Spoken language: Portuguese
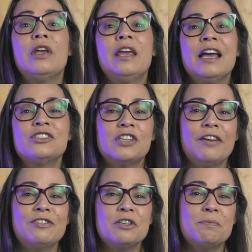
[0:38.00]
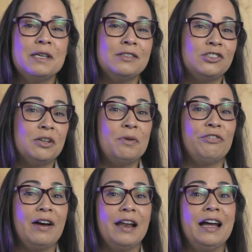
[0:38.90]
e a chefe de pista tinha me
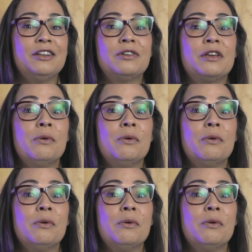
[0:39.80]
falado que